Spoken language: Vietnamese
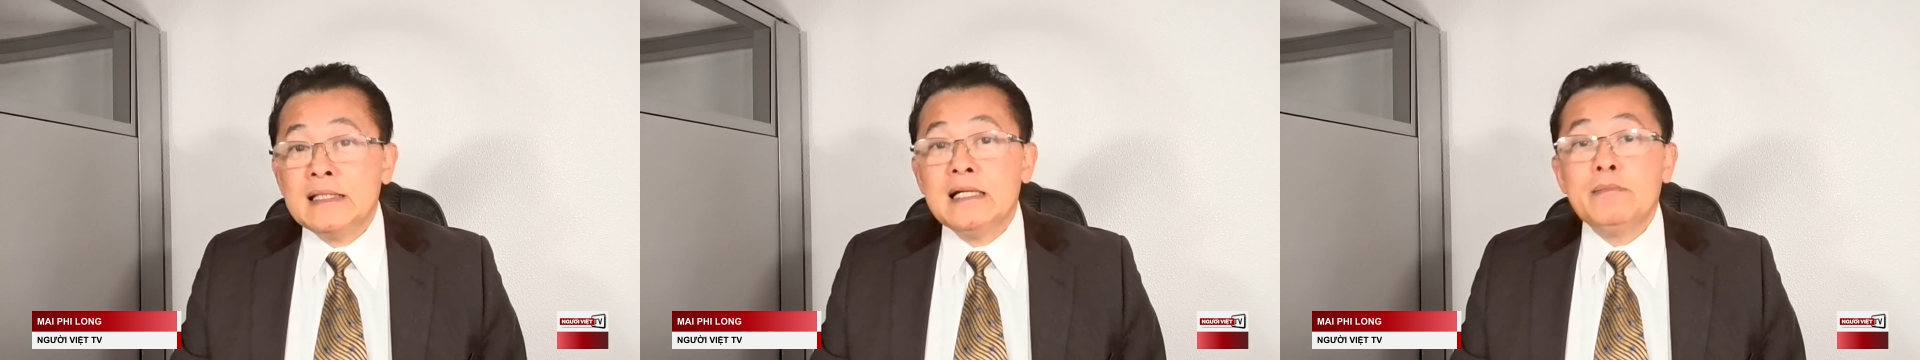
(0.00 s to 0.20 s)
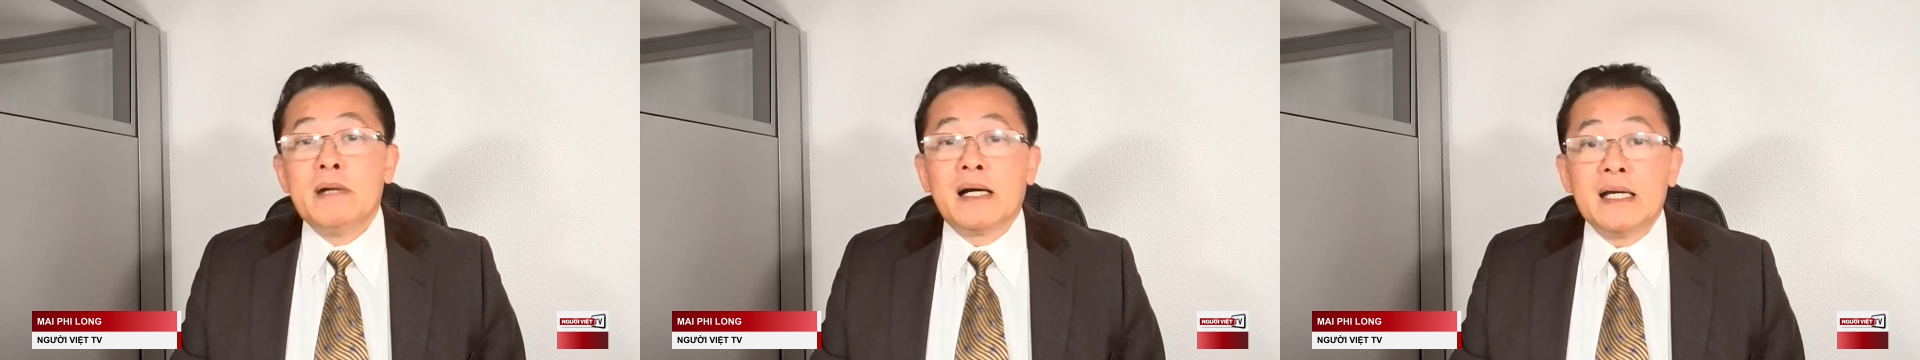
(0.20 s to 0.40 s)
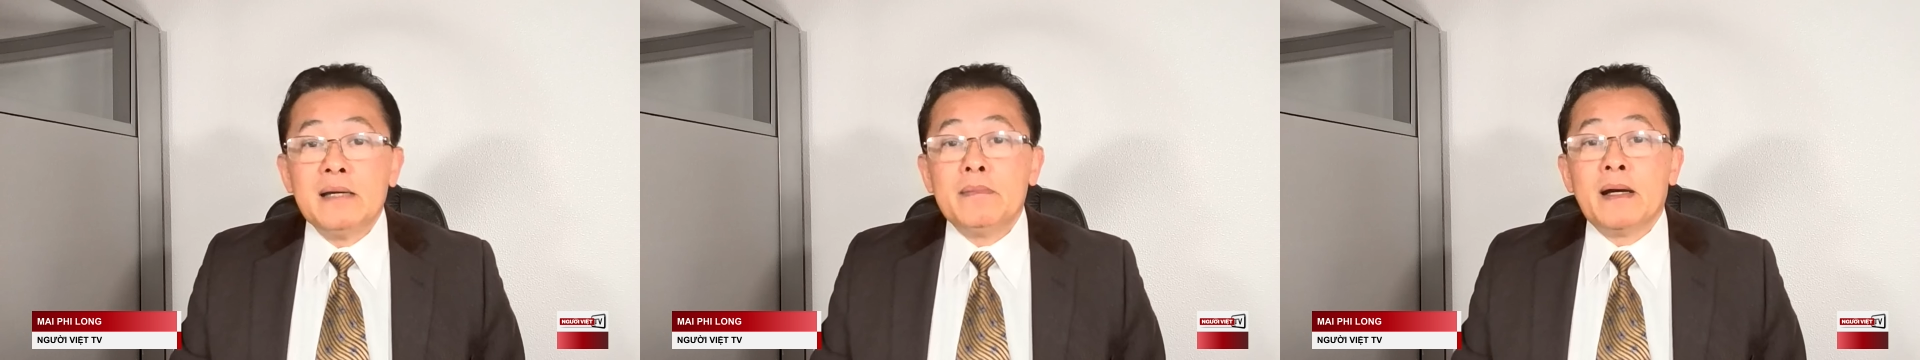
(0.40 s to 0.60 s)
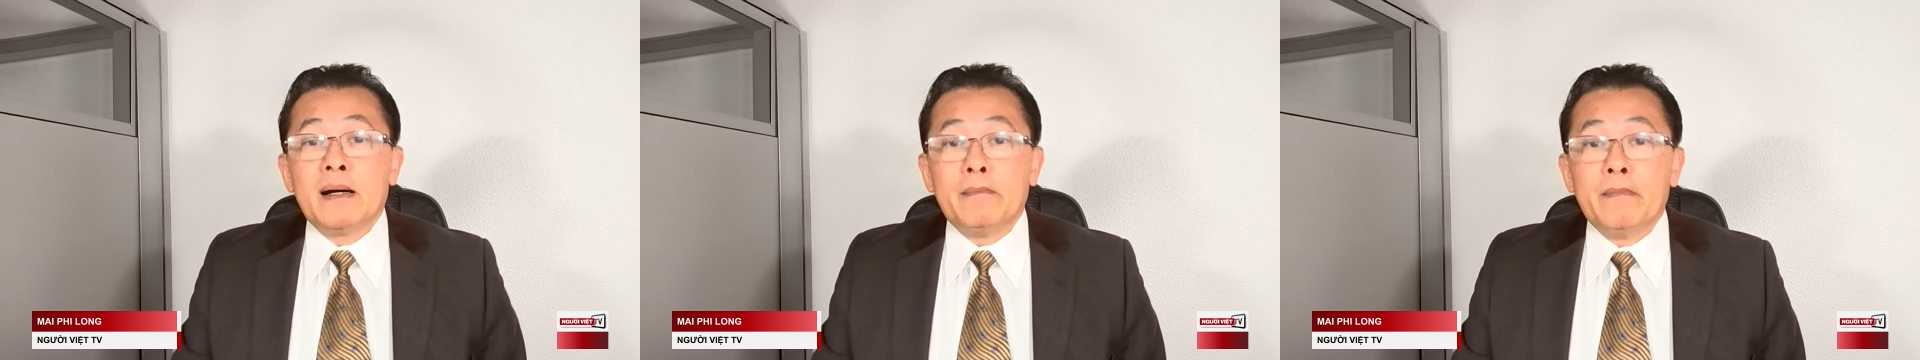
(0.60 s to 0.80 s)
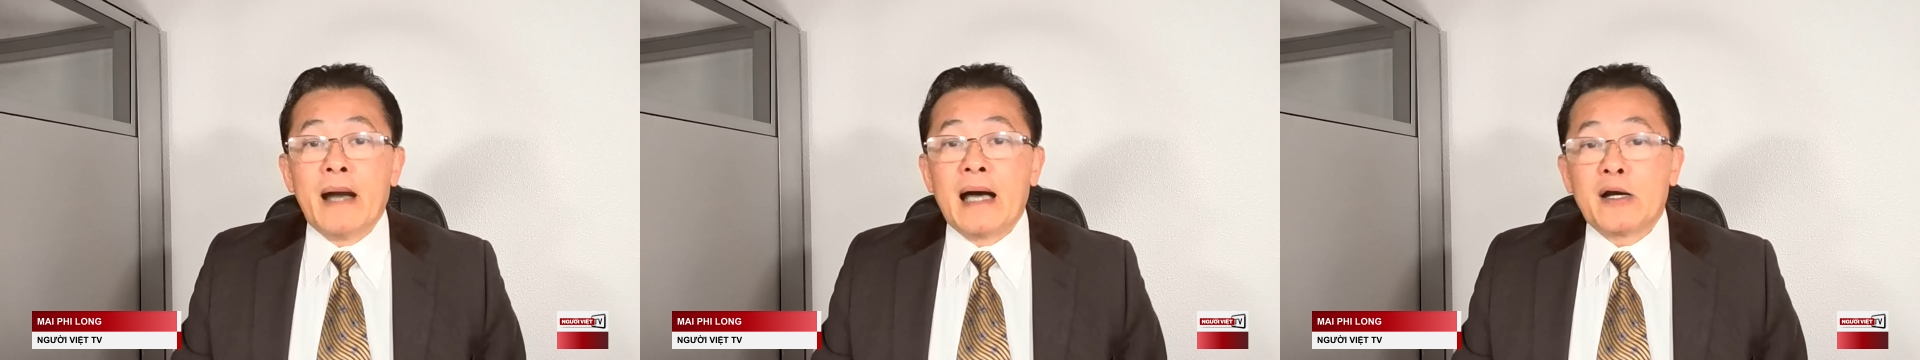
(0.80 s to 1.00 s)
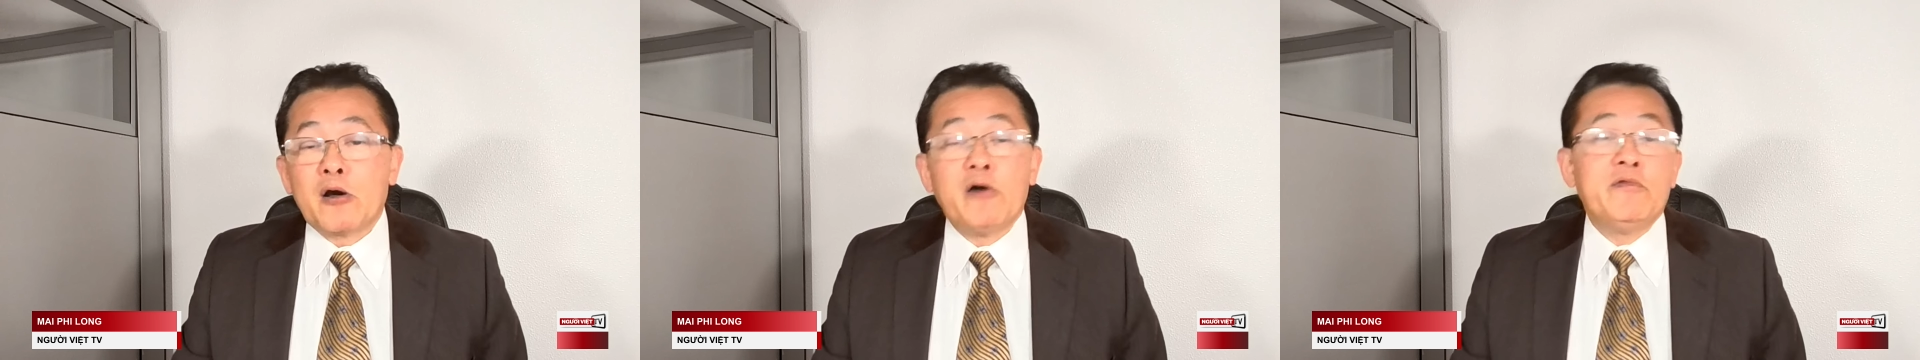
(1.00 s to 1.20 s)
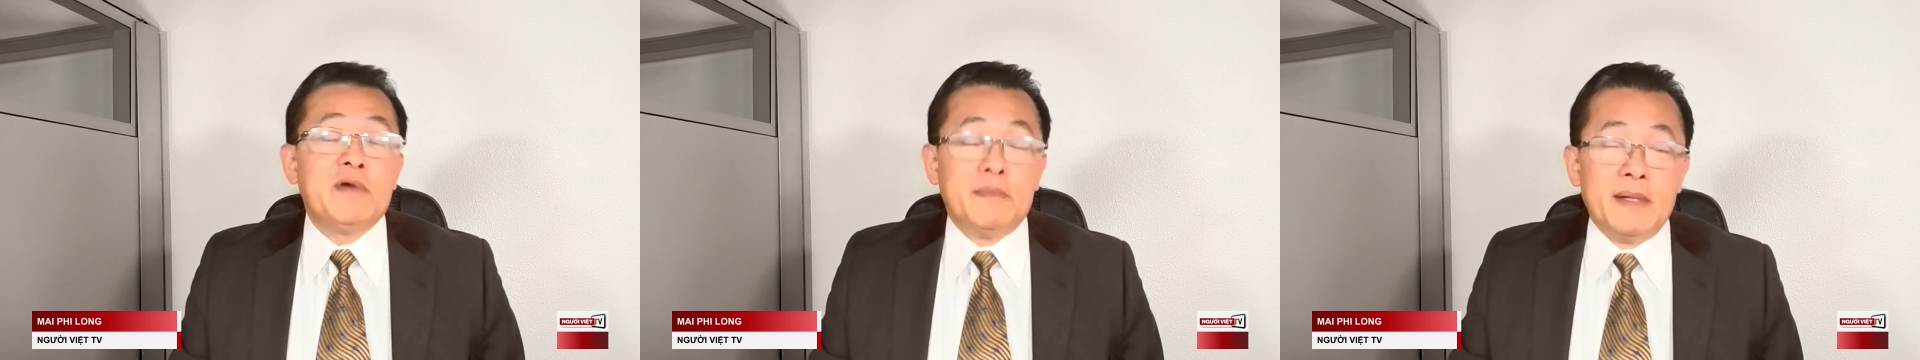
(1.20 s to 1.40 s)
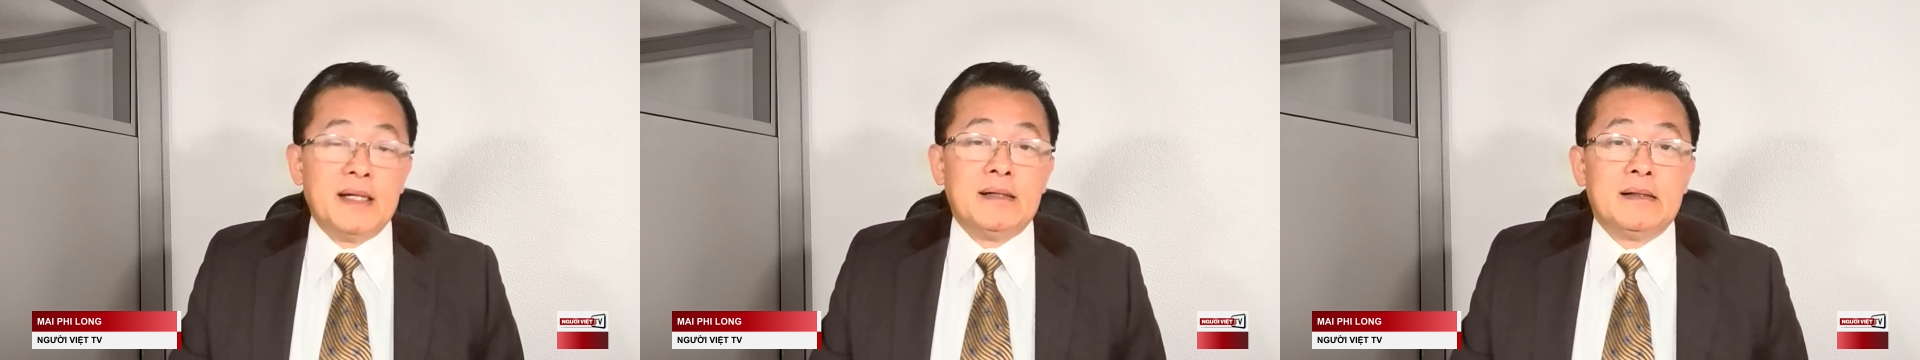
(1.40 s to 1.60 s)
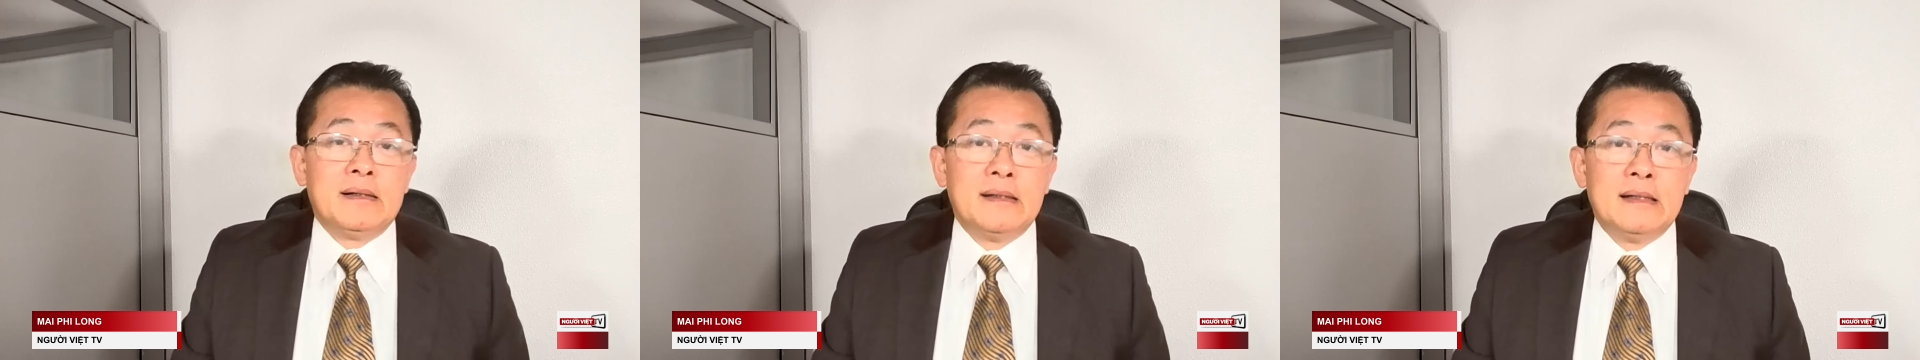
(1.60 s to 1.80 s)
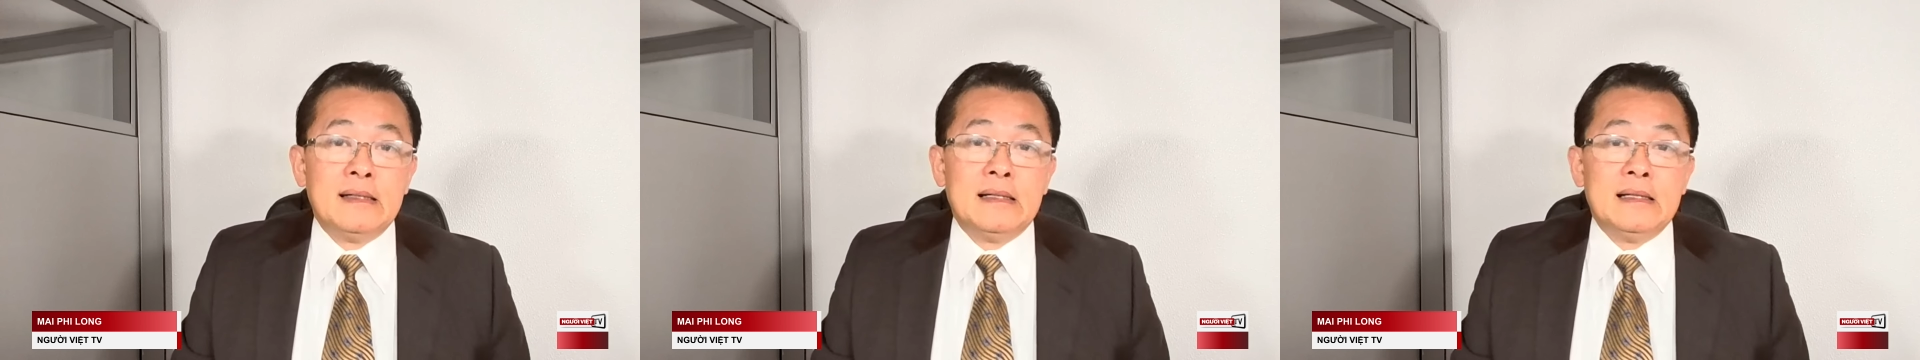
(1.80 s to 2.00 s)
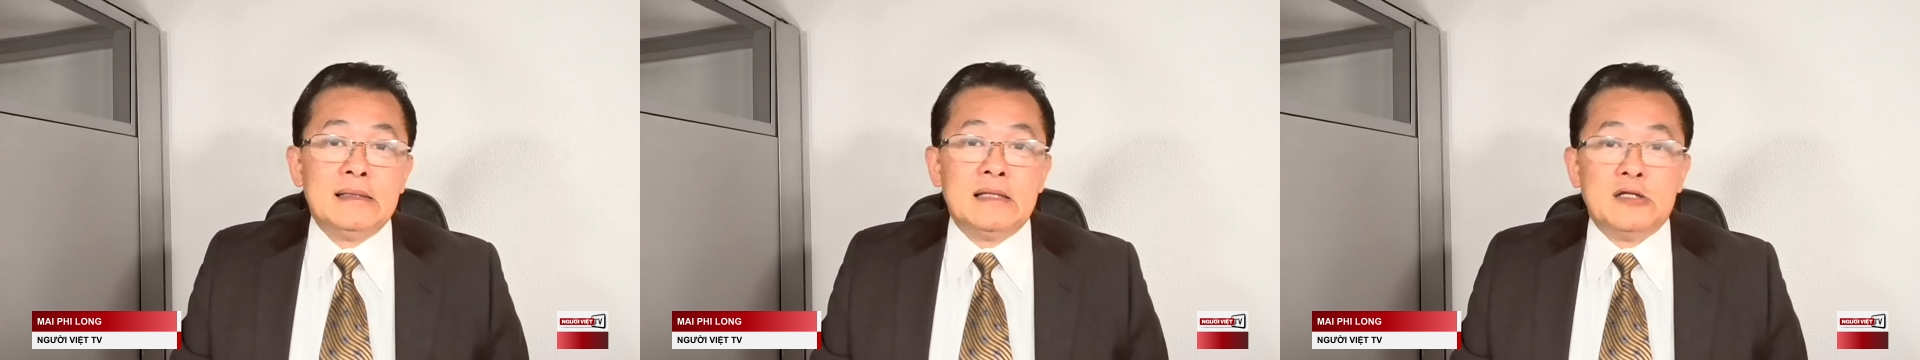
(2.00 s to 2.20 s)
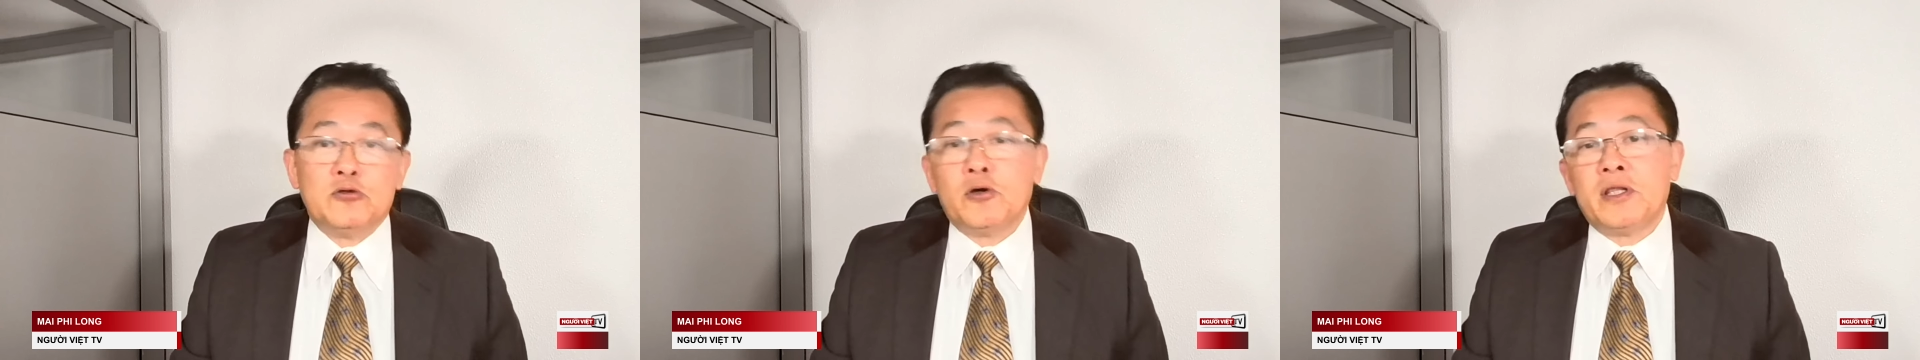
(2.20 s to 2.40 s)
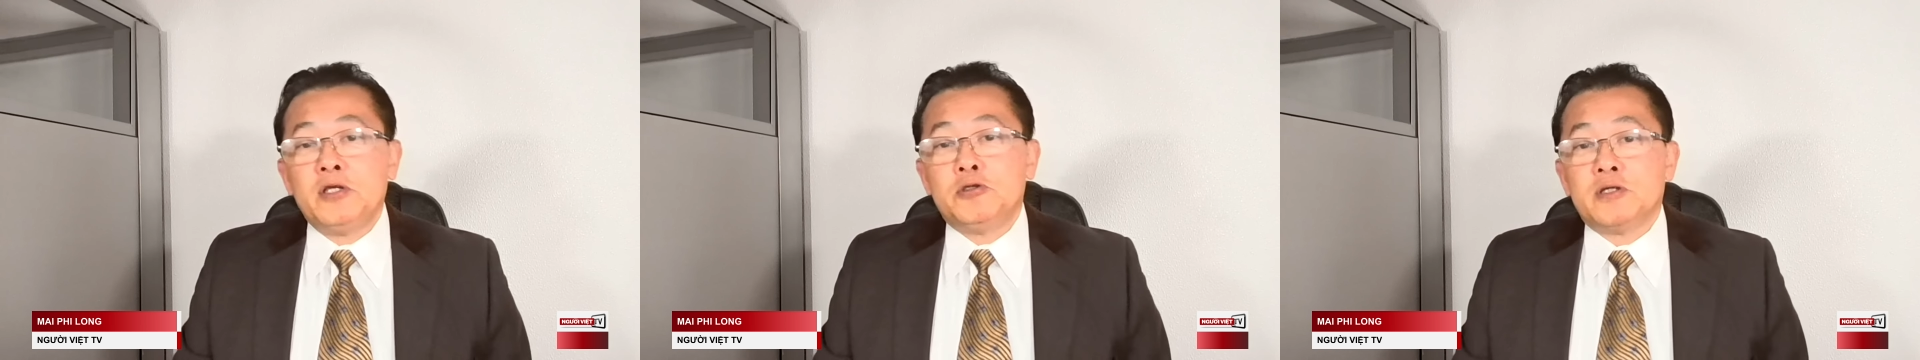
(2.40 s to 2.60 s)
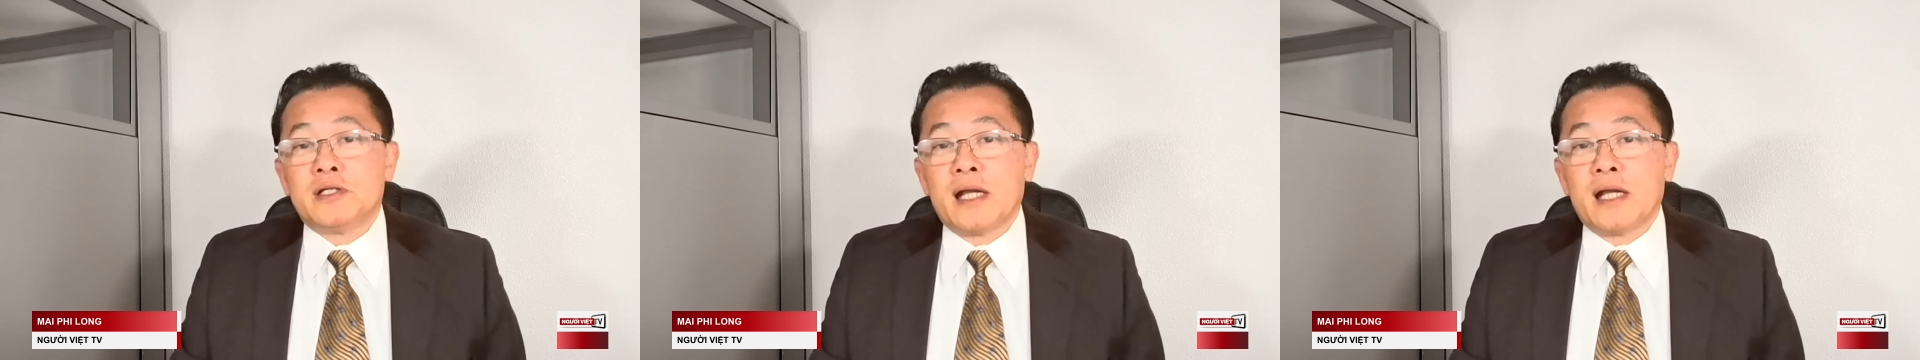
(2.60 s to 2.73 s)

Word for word: nhưng mà khi mà bà nói về mình thì tôi thấy